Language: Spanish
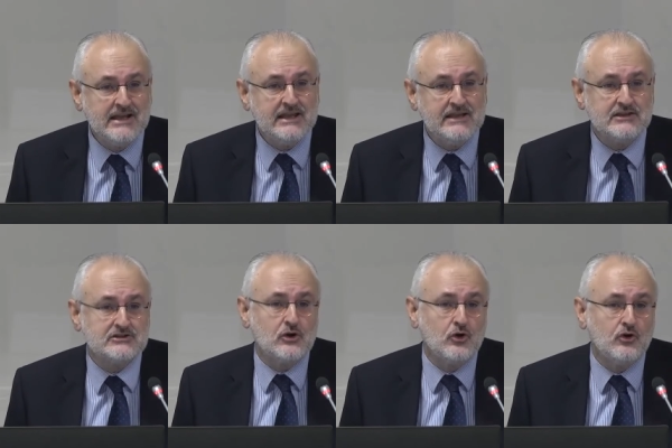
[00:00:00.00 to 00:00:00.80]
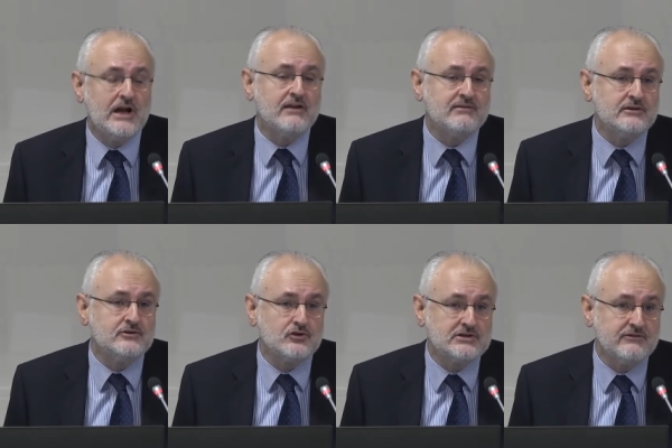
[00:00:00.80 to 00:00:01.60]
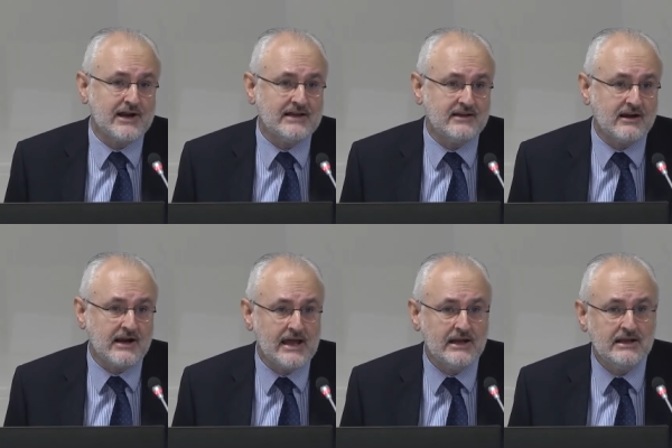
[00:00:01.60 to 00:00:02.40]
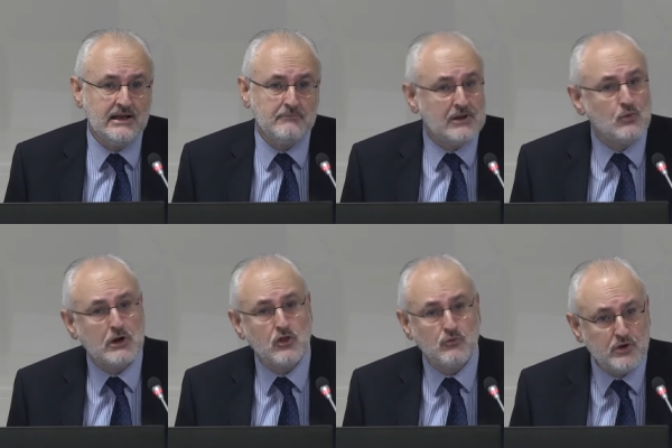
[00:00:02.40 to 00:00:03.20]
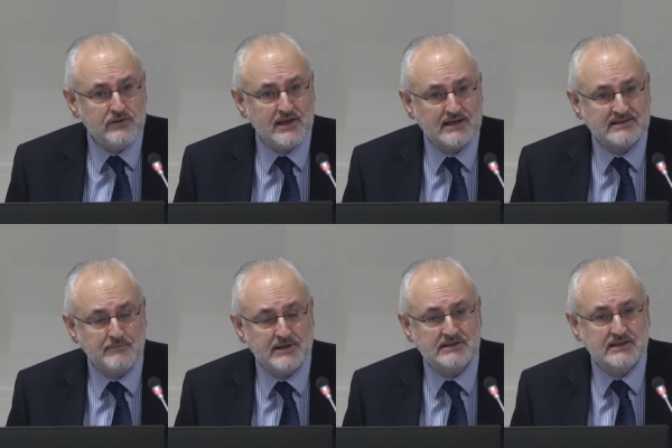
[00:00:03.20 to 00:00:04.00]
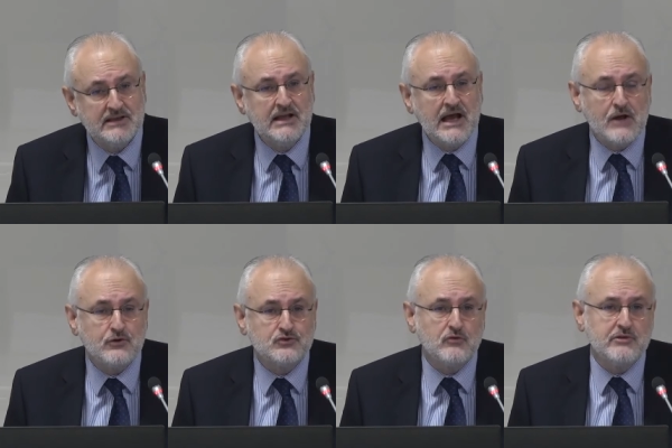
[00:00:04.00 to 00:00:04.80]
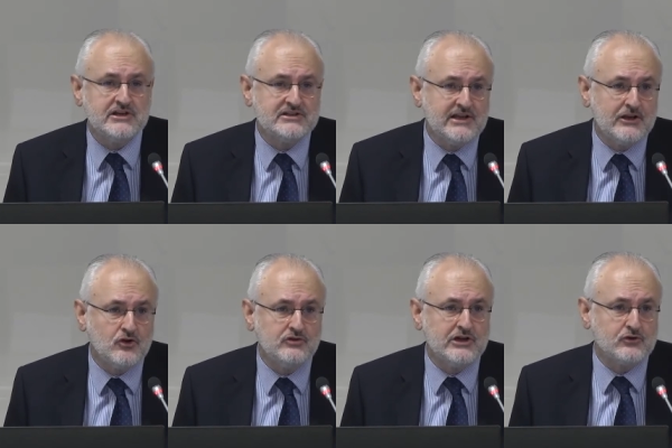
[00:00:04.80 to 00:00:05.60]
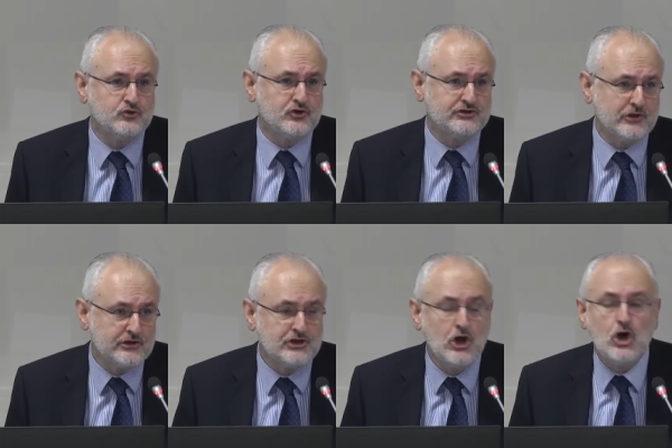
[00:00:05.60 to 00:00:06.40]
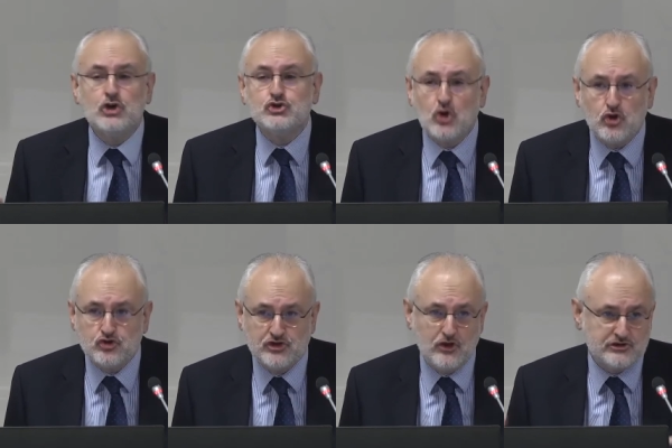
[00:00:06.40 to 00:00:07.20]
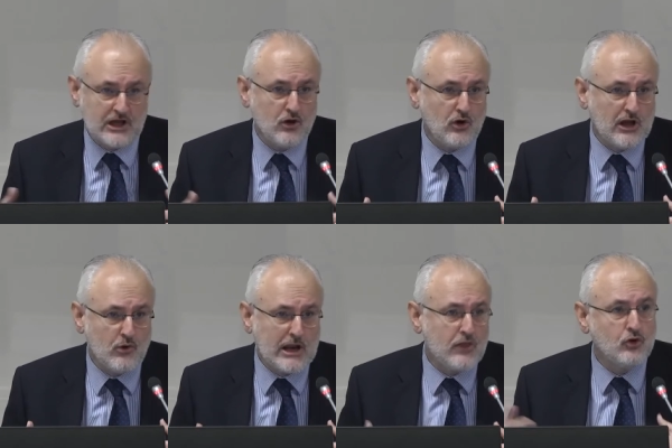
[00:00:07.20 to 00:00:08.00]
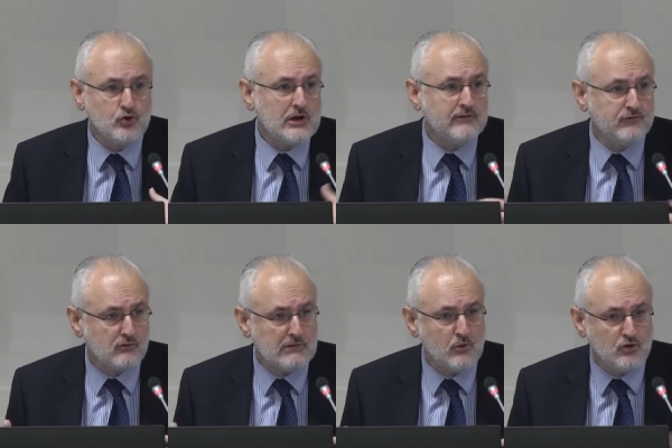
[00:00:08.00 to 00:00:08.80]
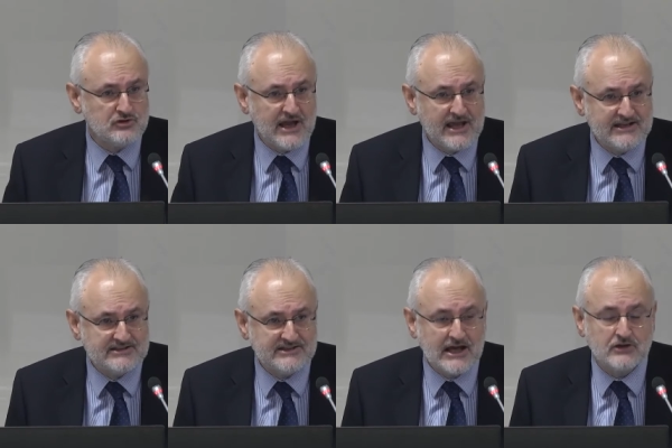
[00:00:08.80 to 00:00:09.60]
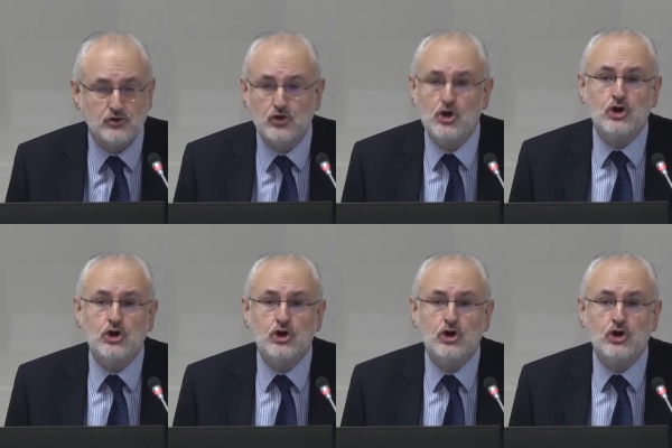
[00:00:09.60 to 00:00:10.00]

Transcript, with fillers: y desde luego el Centro Sefarat Israel, vinculado muy directamente a nuestro Ministerio de Asuntos Exteriores. Todos ellos han colaborado de una forma u otra en este acto,